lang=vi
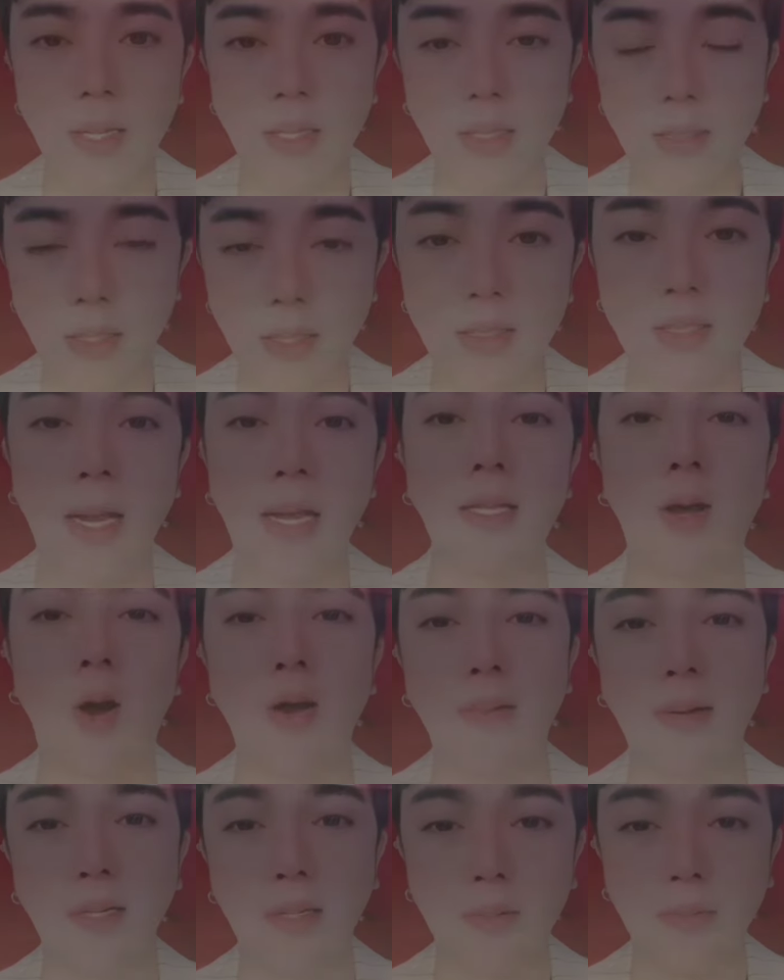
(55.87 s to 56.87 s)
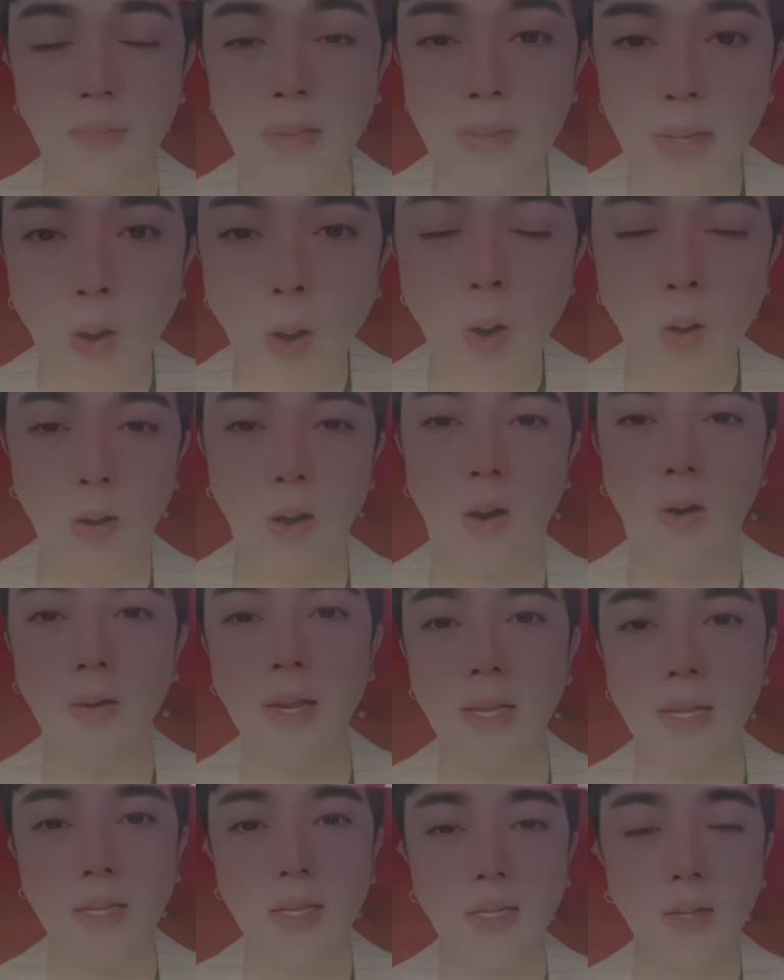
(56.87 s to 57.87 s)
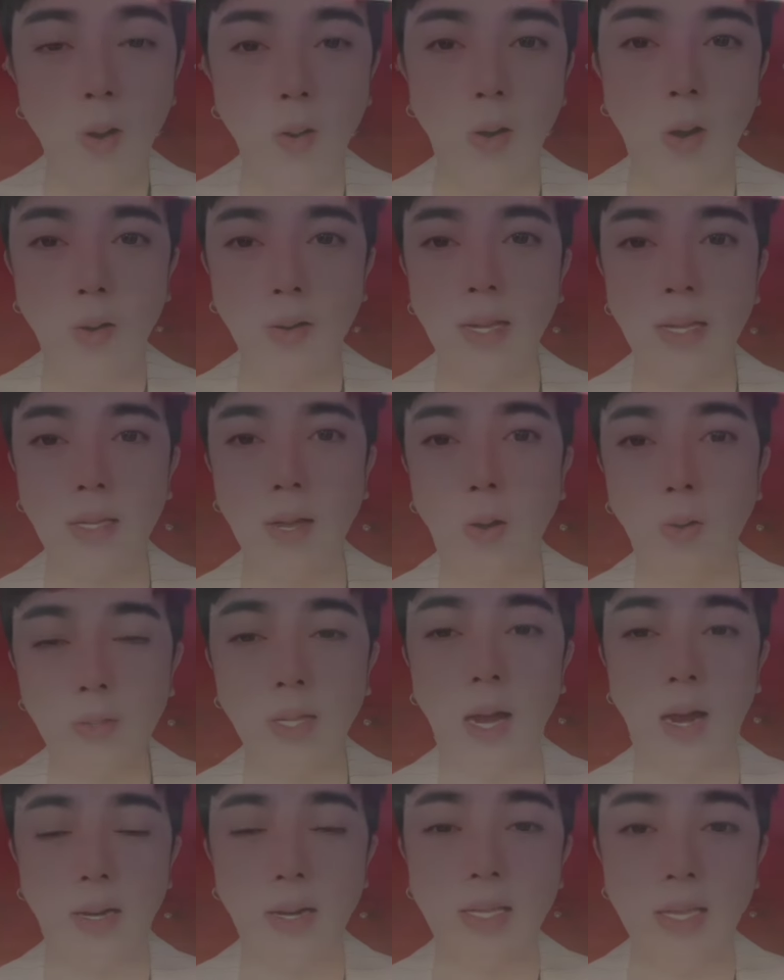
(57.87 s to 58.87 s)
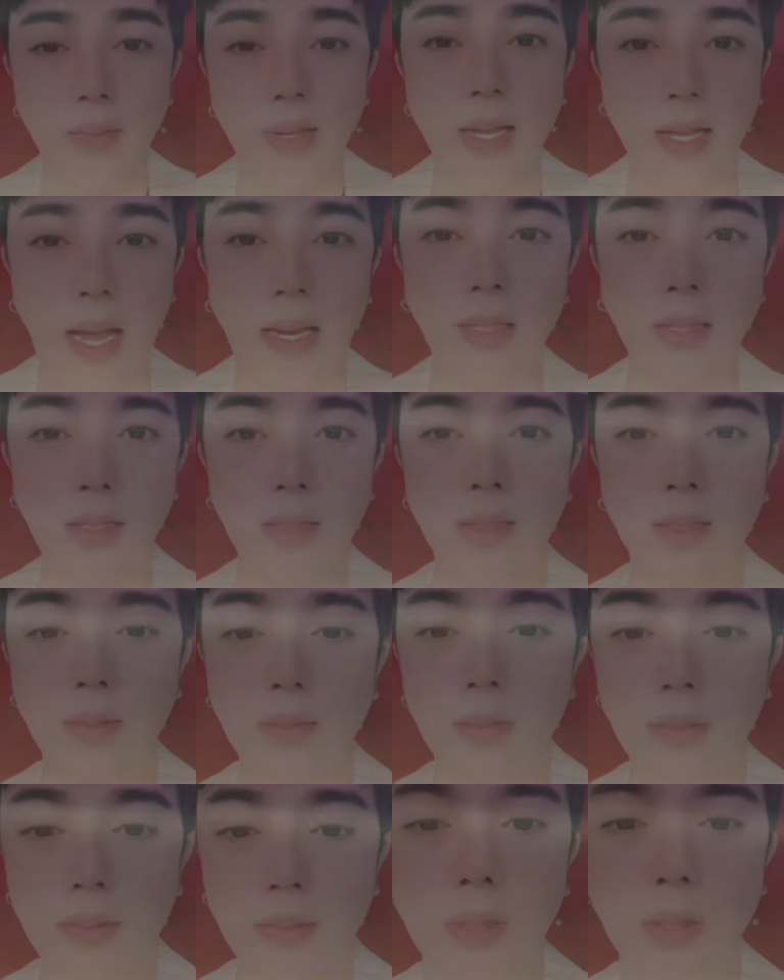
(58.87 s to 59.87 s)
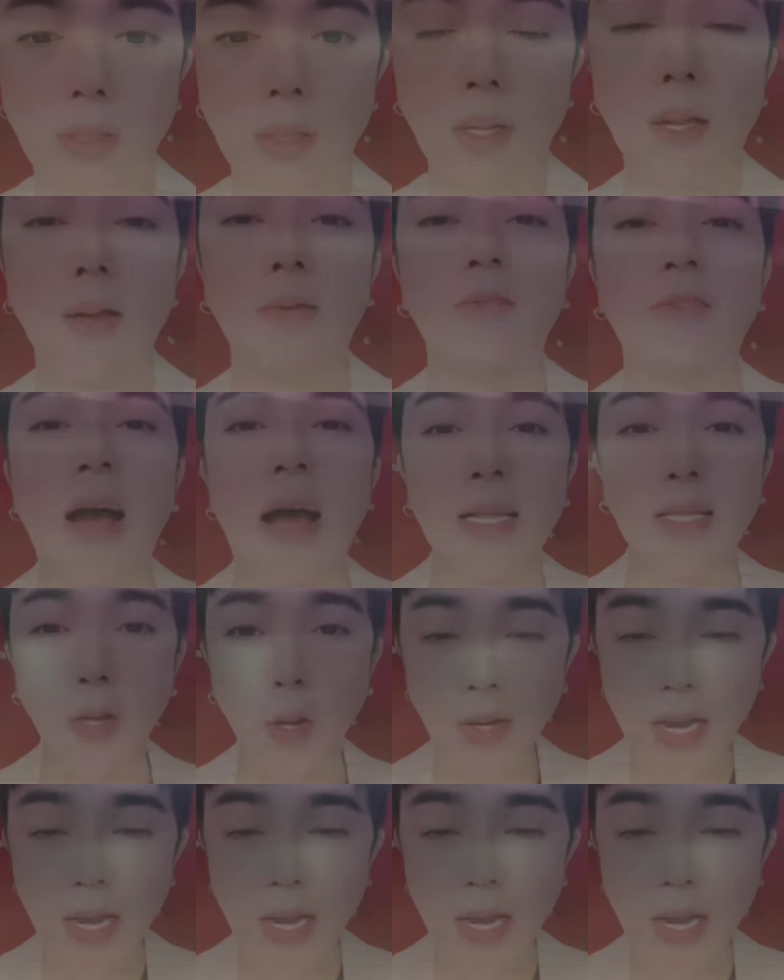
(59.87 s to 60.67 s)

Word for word: được trị tội và được phải bị gô cổ đi gô cổ đi cho ủ tờ để cho biết cái cảnh và tối